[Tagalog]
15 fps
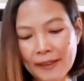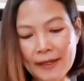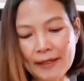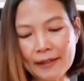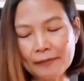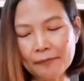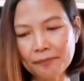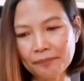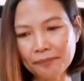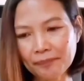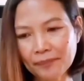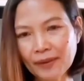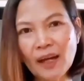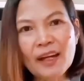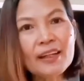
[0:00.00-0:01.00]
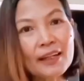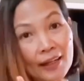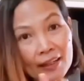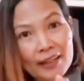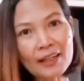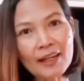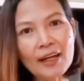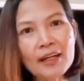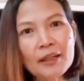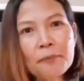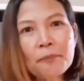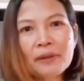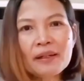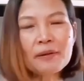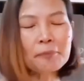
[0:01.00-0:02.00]
Yan. Ay,
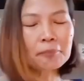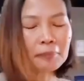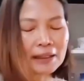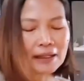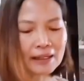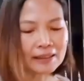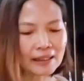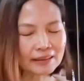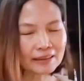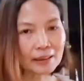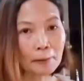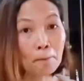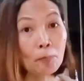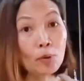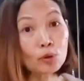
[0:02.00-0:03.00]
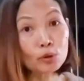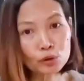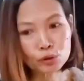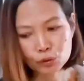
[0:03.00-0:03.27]
kakailanganin pa rin pala natin ng pong